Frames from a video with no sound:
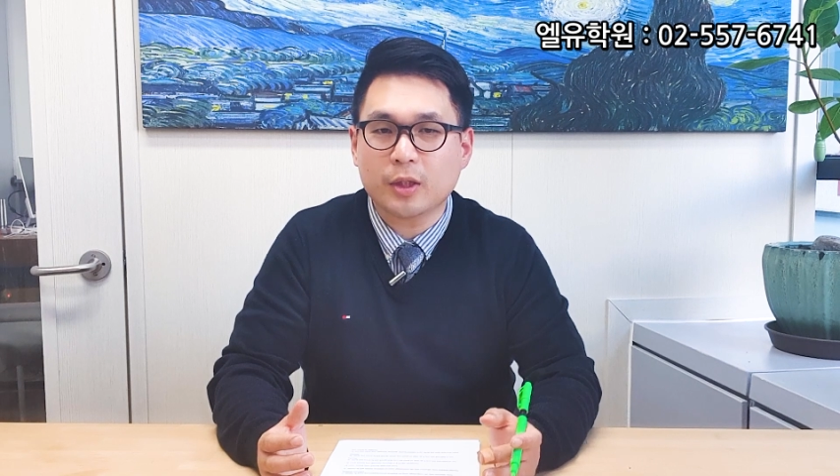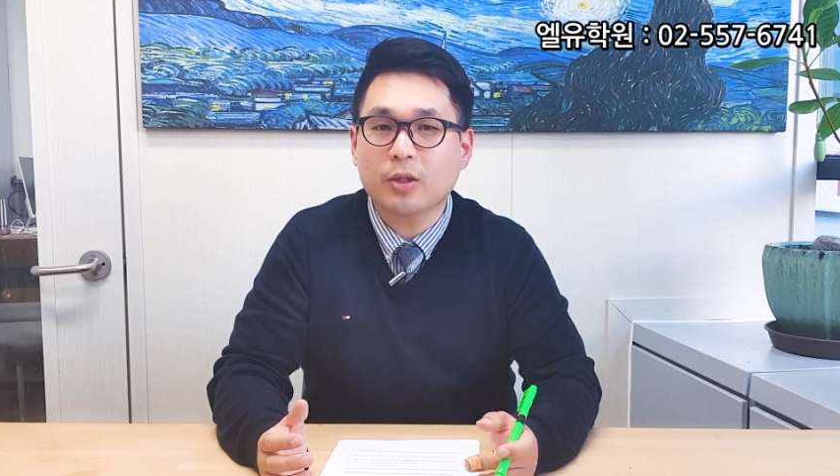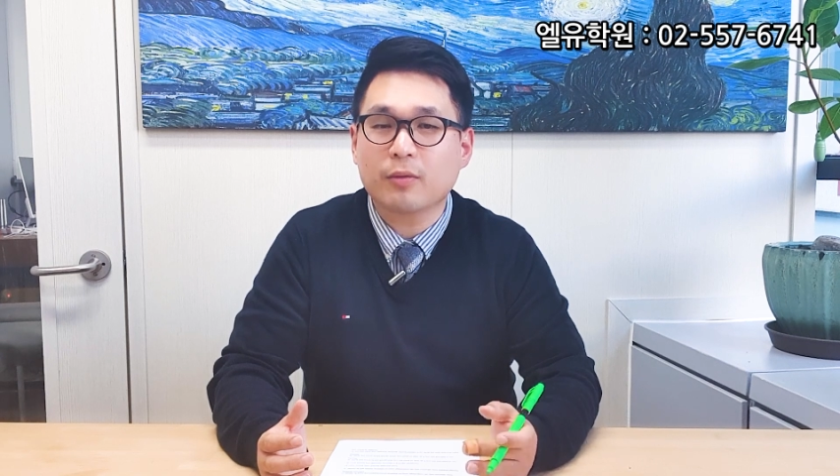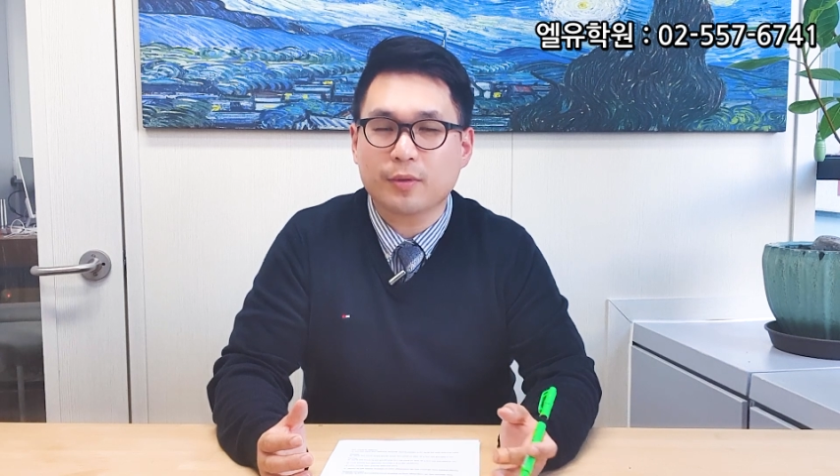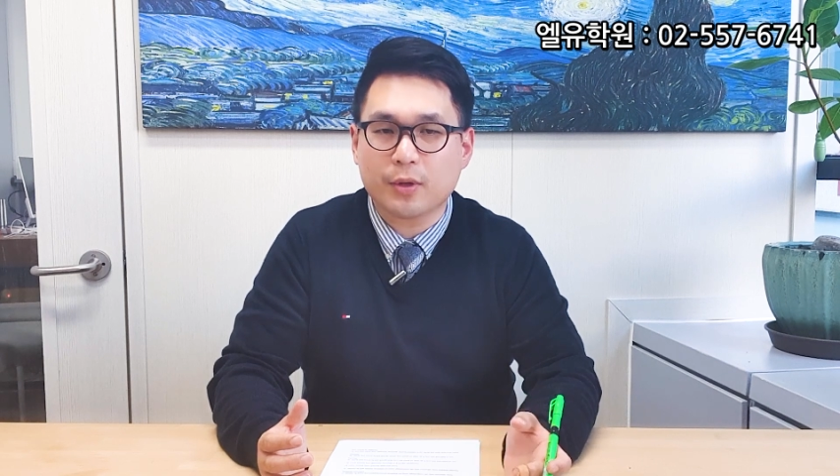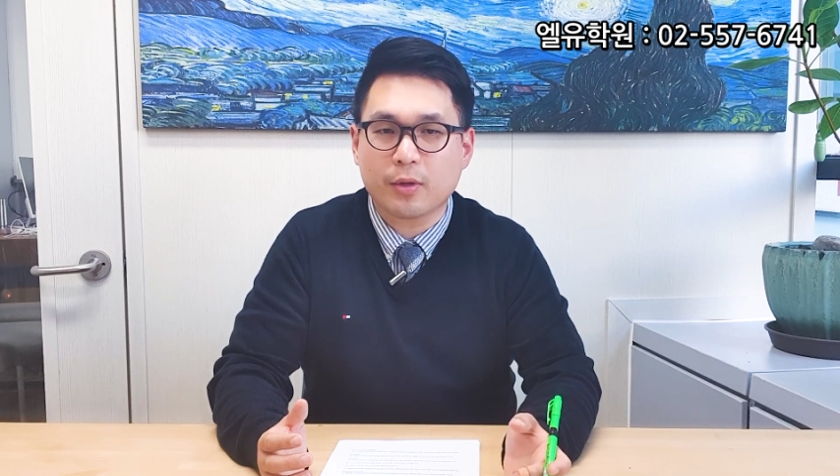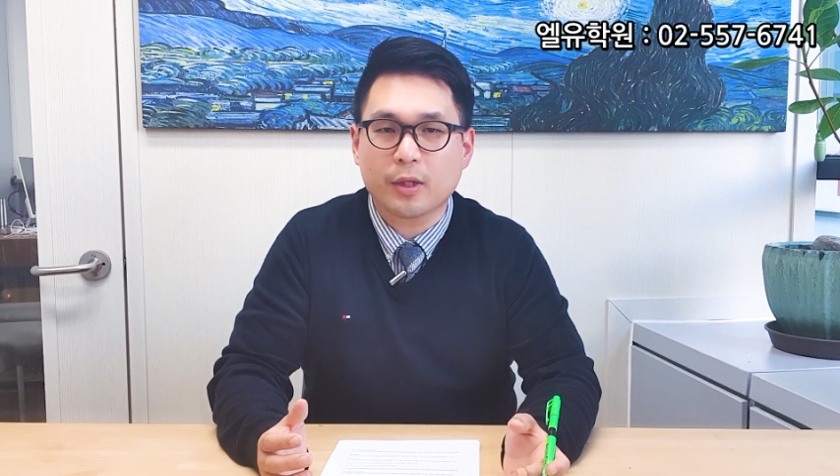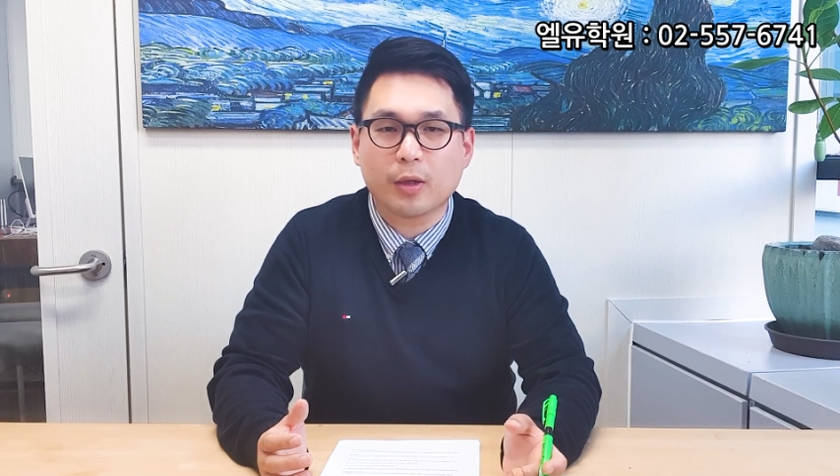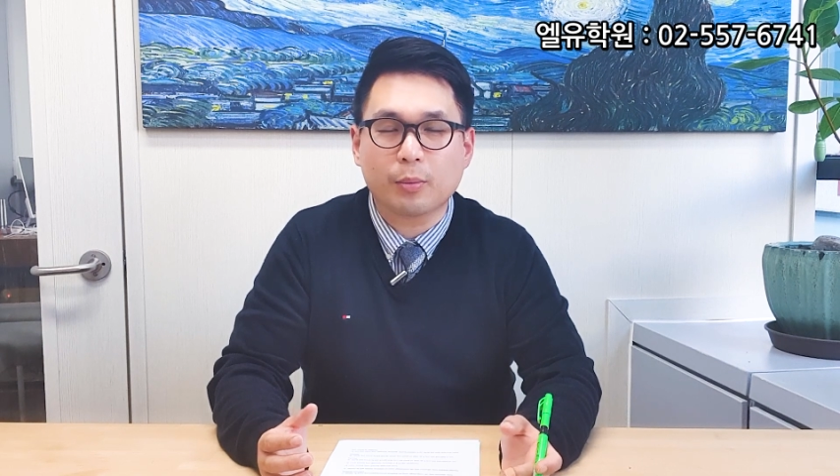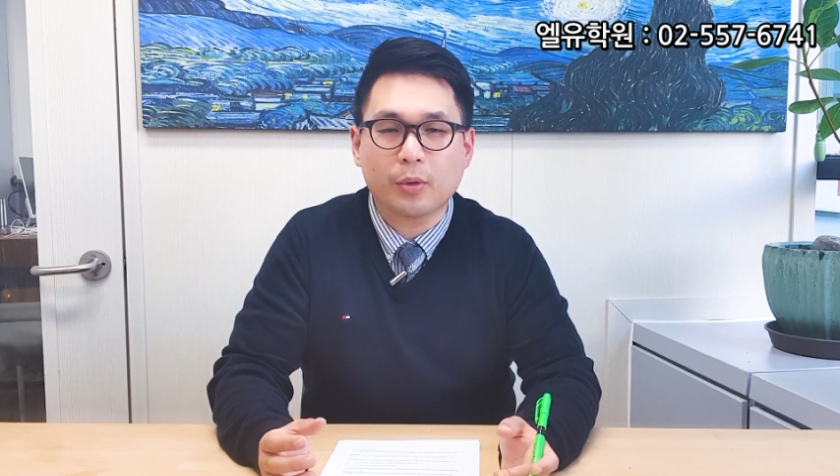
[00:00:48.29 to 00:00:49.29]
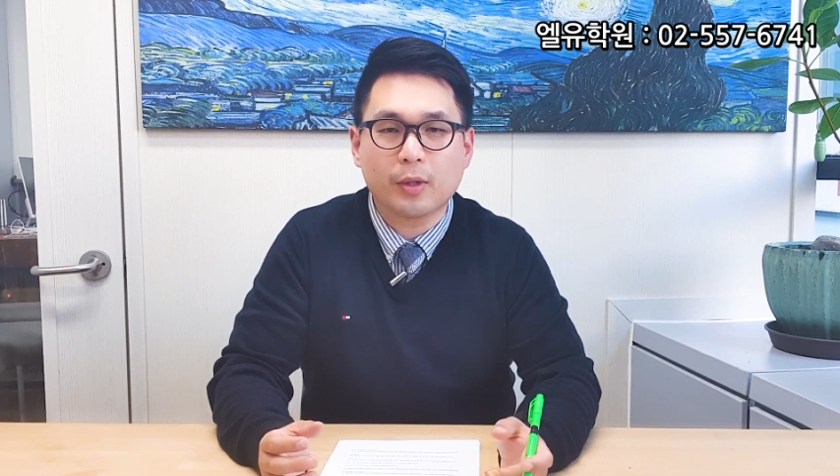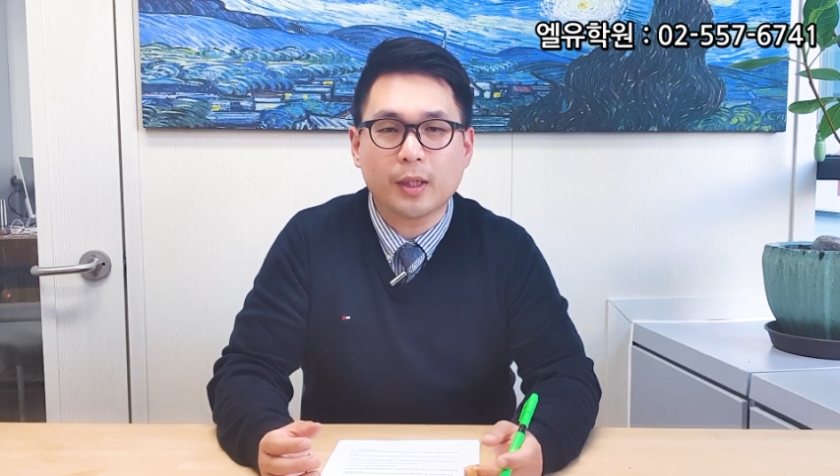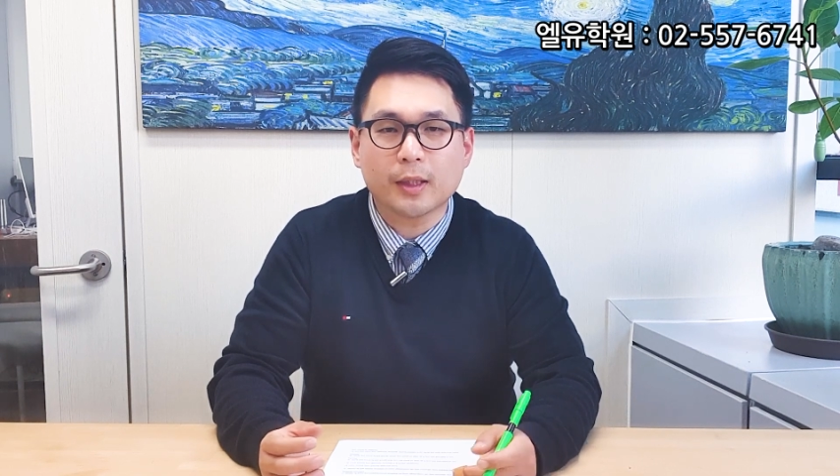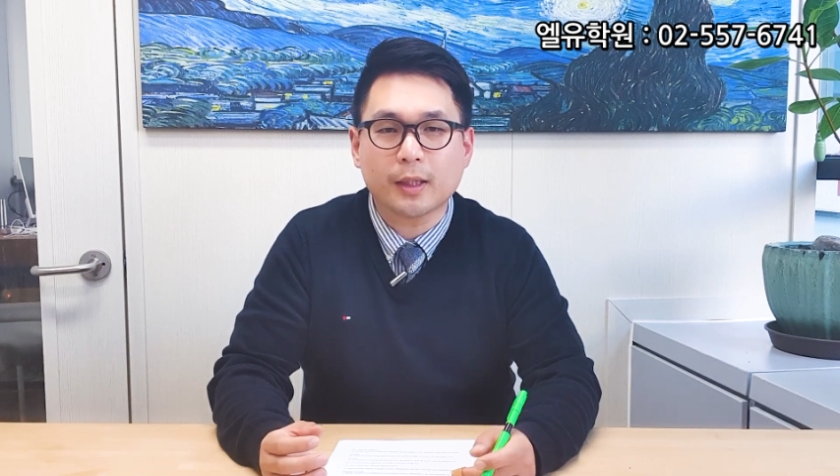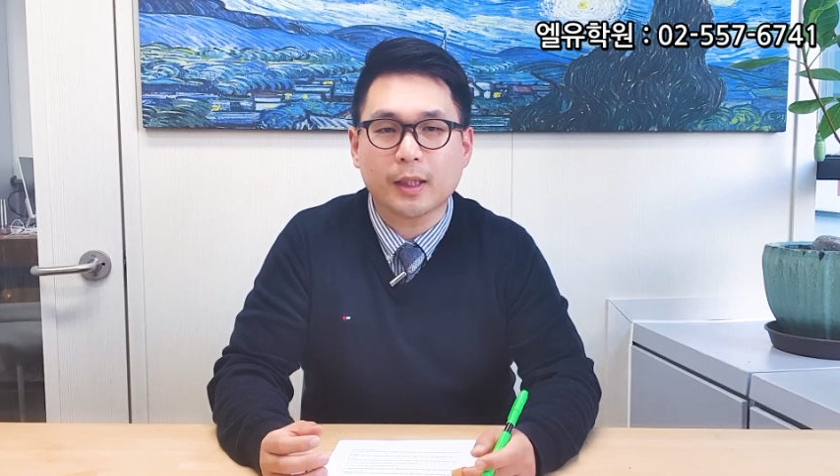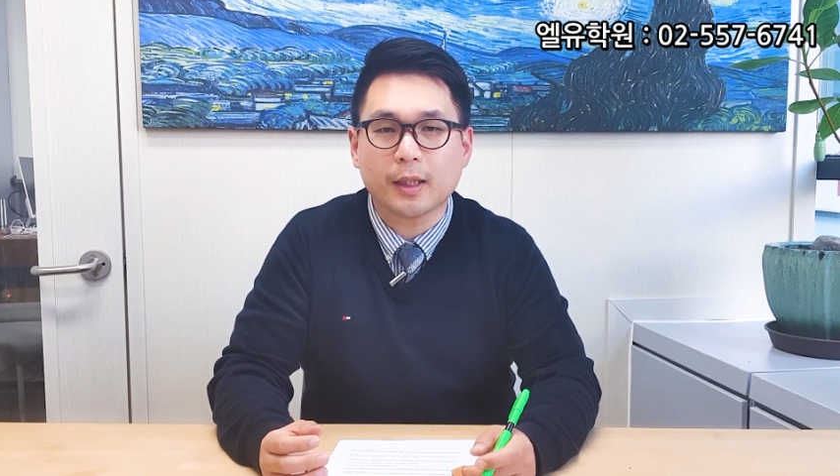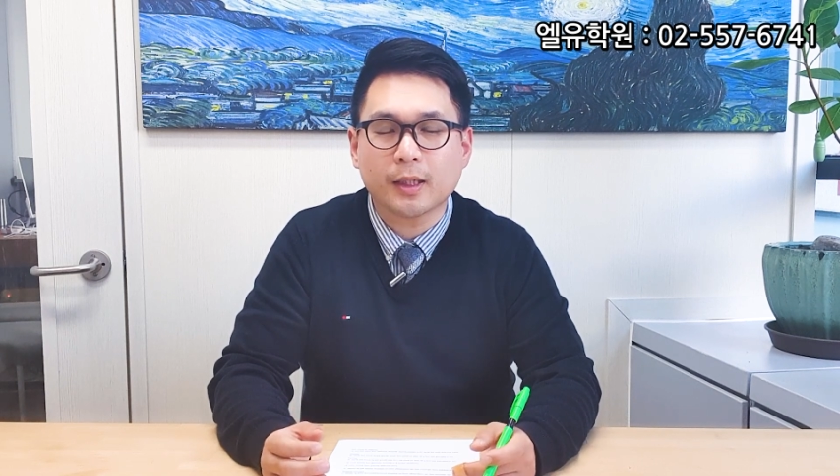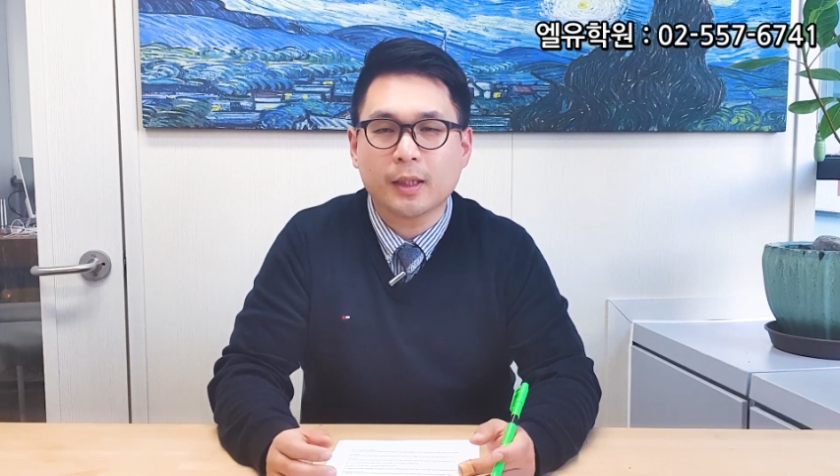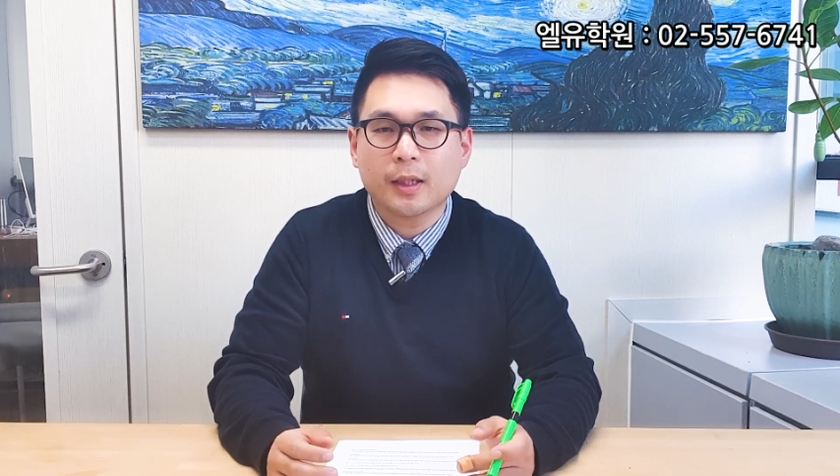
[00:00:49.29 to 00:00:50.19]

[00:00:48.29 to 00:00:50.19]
인터뷰어라고 표현을 하는데